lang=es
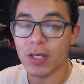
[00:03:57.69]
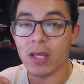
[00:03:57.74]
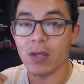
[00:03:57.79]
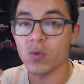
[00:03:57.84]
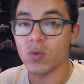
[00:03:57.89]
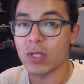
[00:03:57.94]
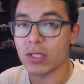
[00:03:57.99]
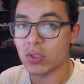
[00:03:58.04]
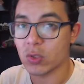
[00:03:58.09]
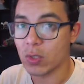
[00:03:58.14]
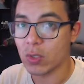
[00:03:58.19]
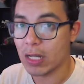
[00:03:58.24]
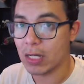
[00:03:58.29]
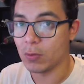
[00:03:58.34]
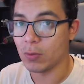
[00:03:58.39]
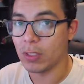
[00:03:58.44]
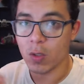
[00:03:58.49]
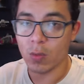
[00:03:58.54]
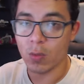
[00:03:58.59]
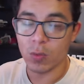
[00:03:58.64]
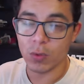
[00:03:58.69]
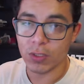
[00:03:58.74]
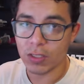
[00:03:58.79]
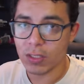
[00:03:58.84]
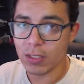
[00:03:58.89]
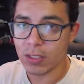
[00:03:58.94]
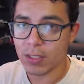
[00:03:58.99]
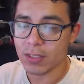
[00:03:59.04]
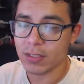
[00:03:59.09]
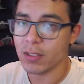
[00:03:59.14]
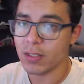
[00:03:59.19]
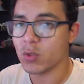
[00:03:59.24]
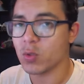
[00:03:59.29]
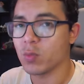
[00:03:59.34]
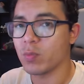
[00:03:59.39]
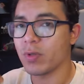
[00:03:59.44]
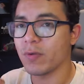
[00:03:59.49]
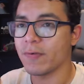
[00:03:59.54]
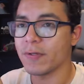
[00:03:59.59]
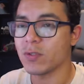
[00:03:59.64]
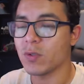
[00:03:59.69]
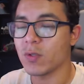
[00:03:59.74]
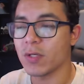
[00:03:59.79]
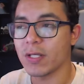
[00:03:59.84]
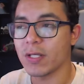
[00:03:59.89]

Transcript: en una sola aula. Como te dije, si eres un profesor